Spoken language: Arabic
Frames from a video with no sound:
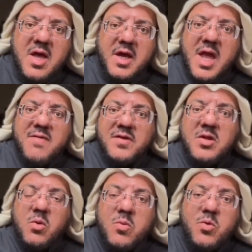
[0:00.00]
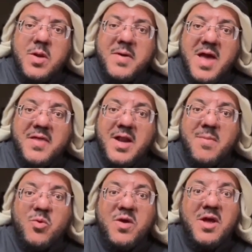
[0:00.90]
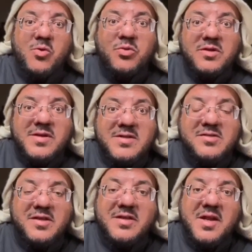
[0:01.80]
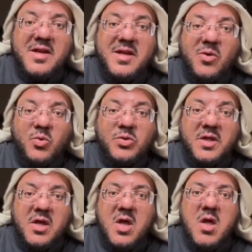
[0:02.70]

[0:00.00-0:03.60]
كيف تقومون بهذا الأمر ونحن ضد الاستيطان اليهودي